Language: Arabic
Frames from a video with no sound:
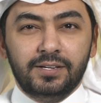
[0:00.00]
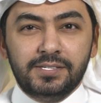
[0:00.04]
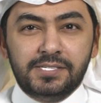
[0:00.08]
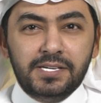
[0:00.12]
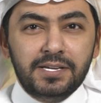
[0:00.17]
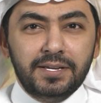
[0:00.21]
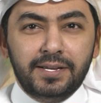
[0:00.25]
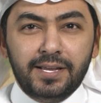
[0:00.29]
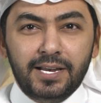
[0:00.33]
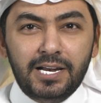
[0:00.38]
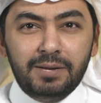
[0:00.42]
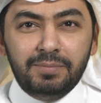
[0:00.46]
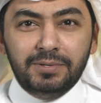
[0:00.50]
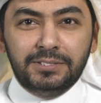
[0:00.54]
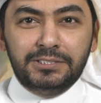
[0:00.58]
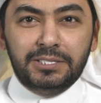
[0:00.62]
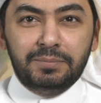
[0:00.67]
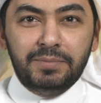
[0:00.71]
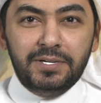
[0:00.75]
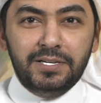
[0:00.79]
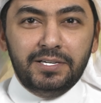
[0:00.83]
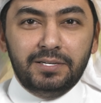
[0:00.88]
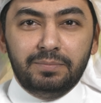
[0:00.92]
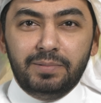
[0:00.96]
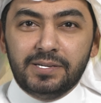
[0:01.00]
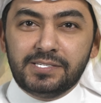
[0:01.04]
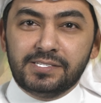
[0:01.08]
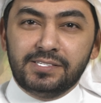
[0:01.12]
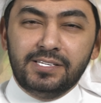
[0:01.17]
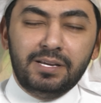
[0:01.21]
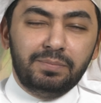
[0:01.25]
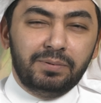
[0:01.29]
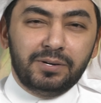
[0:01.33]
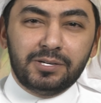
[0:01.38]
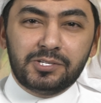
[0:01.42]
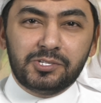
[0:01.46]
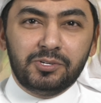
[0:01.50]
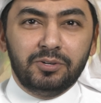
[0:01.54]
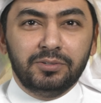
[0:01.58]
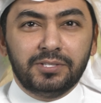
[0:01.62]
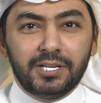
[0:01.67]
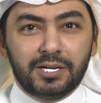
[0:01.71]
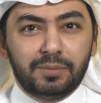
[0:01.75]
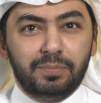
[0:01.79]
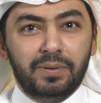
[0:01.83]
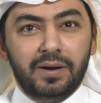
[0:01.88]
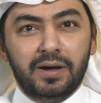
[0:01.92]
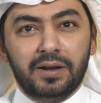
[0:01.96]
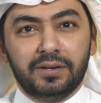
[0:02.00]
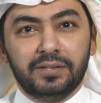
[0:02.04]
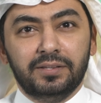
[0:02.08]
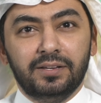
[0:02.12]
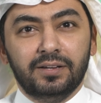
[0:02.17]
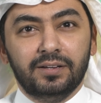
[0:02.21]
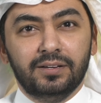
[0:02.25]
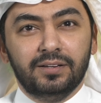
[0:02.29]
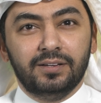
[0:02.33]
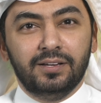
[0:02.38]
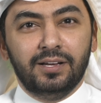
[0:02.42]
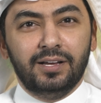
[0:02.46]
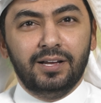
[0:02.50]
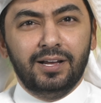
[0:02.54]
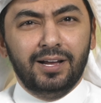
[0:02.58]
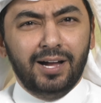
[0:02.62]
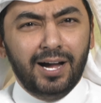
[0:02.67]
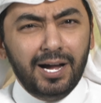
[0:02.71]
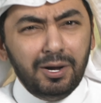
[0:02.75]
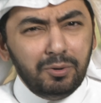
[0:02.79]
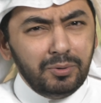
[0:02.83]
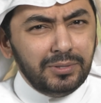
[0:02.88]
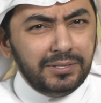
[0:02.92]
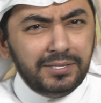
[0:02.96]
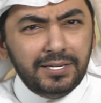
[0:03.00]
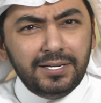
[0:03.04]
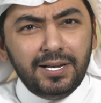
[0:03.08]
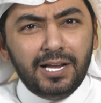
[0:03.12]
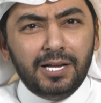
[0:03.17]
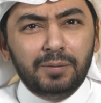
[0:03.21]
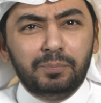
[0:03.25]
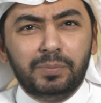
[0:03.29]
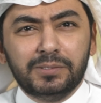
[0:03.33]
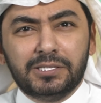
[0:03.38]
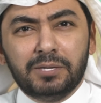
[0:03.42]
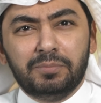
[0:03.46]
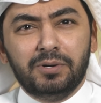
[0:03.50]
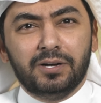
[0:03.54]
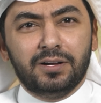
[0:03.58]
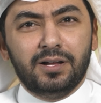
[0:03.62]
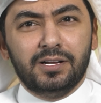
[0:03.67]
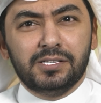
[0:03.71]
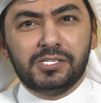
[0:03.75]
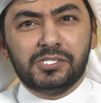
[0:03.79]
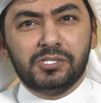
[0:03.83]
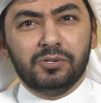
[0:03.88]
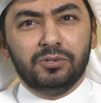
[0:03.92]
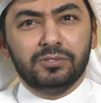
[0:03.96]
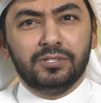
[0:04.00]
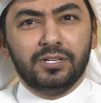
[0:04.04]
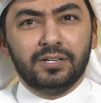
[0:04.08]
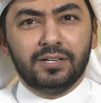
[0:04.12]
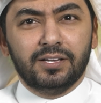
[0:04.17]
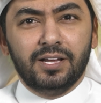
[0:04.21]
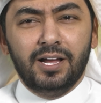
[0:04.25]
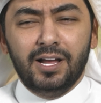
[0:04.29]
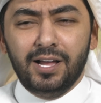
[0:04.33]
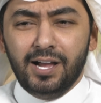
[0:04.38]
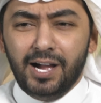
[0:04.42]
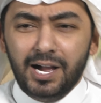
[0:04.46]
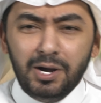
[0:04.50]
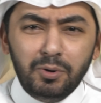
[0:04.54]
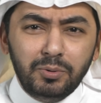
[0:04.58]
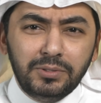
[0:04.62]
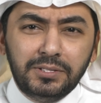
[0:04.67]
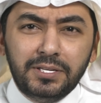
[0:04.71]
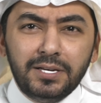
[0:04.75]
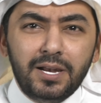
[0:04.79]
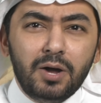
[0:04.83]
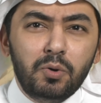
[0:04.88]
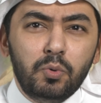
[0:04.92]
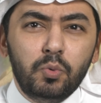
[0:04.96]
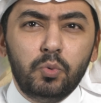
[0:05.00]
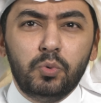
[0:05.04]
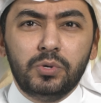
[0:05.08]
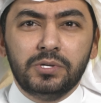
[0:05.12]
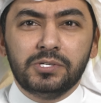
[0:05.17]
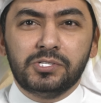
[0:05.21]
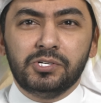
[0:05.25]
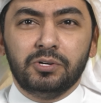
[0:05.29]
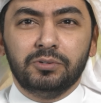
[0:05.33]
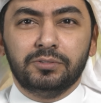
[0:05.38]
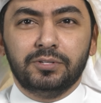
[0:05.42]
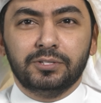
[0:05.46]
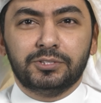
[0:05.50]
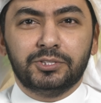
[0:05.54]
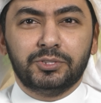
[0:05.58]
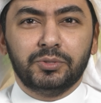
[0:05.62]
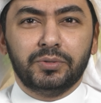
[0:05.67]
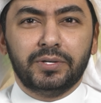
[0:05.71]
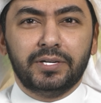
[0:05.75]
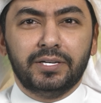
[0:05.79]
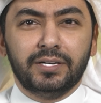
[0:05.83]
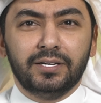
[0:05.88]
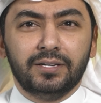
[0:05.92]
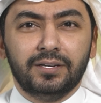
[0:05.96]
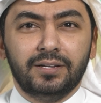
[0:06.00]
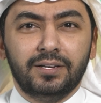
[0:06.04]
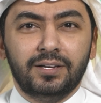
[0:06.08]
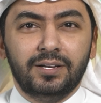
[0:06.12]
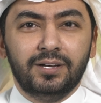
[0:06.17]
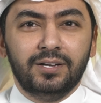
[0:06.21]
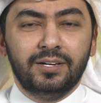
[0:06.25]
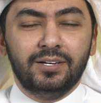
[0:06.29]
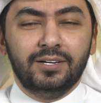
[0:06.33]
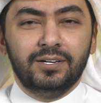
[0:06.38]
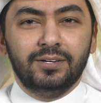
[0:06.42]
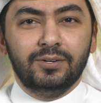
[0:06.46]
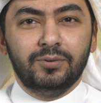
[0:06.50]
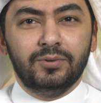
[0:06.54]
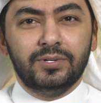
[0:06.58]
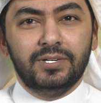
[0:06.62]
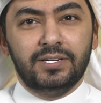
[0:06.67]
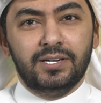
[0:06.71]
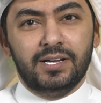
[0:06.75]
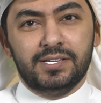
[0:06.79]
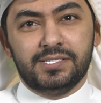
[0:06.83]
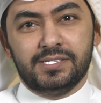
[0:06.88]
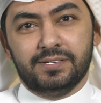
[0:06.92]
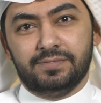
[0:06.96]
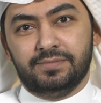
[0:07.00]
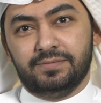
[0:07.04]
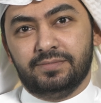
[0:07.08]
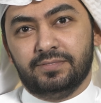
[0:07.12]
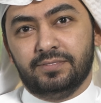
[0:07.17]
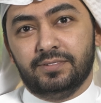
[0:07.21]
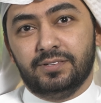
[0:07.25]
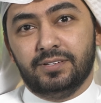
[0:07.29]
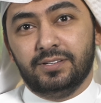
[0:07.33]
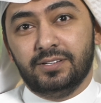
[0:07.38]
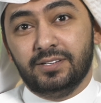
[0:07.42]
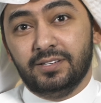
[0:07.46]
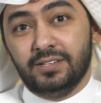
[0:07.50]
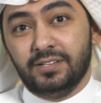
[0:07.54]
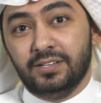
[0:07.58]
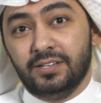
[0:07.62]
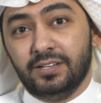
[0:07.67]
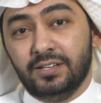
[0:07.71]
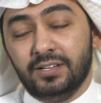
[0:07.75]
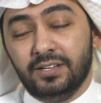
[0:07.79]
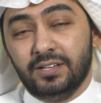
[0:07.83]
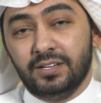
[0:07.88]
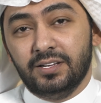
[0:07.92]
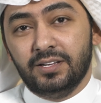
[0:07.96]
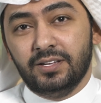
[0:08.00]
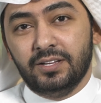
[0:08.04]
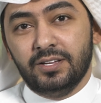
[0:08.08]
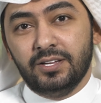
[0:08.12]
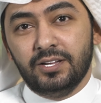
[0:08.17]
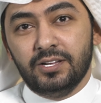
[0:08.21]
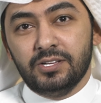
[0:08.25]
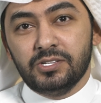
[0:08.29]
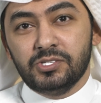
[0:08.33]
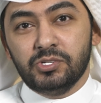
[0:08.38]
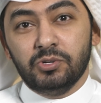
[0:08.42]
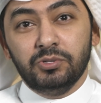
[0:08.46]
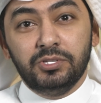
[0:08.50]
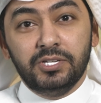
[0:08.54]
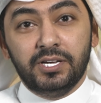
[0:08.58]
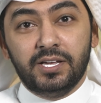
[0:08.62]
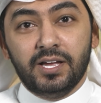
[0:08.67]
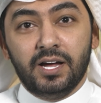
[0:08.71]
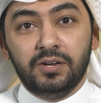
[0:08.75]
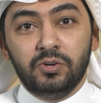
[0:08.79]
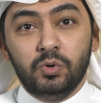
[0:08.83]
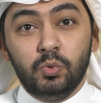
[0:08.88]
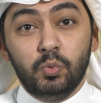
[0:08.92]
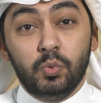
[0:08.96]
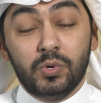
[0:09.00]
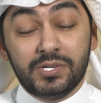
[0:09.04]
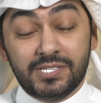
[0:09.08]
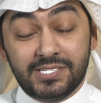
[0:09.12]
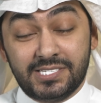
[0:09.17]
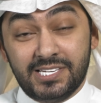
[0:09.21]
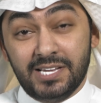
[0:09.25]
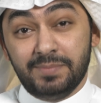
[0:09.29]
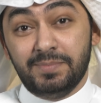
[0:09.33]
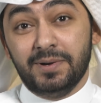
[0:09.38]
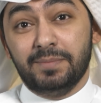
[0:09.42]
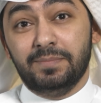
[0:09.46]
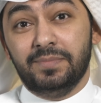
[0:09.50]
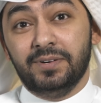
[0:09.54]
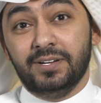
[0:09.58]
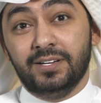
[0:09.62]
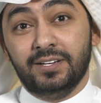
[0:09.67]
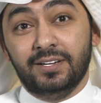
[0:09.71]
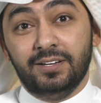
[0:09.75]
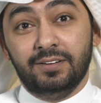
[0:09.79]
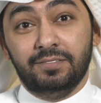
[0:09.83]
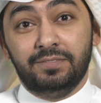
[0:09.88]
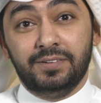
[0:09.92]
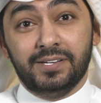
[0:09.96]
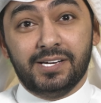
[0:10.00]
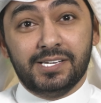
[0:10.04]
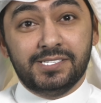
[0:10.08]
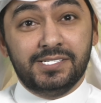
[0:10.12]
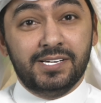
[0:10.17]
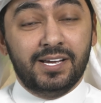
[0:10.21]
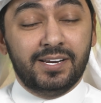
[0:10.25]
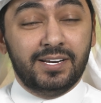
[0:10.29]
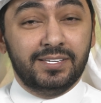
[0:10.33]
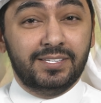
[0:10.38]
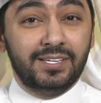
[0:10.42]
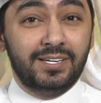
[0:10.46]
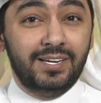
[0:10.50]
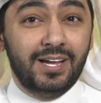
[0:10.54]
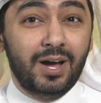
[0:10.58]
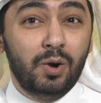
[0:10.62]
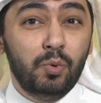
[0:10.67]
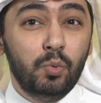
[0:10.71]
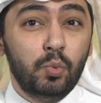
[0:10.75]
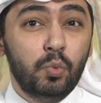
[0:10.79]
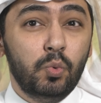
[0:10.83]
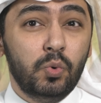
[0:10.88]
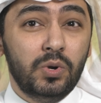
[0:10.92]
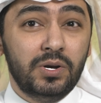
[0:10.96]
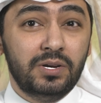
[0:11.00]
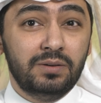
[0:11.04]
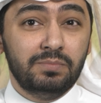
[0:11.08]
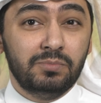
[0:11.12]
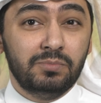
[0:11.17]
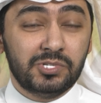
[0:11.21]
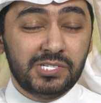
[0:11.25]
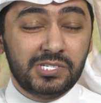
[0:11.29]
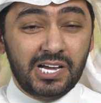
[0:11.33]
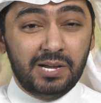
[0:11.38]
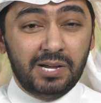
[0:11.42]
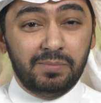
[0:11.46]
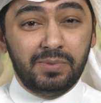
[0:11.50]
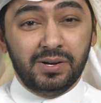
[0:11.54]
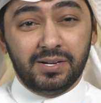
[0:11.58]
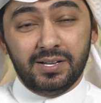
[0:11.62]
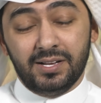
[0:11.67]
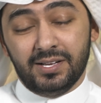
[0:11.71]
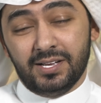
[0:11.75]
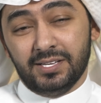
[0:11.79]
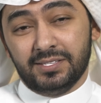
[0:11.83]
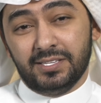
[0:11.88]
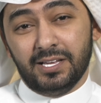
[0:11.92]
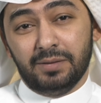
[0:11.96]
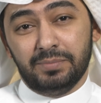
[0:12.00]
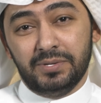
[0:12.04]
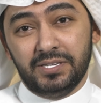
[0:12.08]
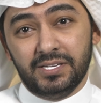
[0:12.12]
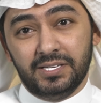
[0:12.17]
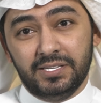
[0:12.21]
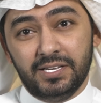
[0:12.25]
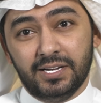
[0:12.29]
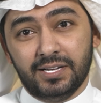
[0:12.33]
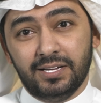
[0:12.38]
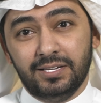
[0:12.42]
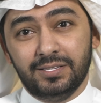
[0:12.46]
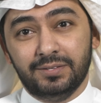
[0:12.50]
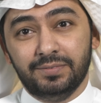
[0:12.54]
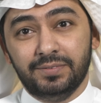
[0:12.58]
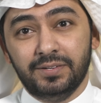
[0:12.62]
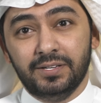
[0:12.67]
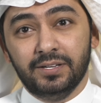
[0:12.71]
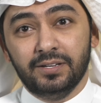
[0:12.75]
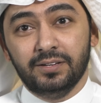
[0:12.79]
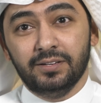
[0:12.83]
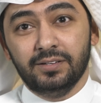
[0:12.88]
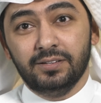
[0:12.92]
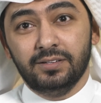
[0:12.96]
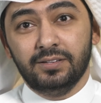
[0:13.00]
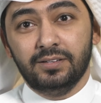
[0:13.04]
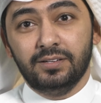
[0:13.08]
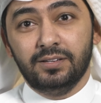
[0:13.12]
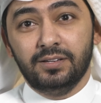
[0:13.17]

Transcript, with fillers: حسين كلامك جميل بس نبرة صوتك باردة حاول تلعب بطبقات صوتك حاول تلون صوتك شوية وللأسف صوتي كان هو السبب في خسارتي لأول مسابقة خطابية دخلت فيها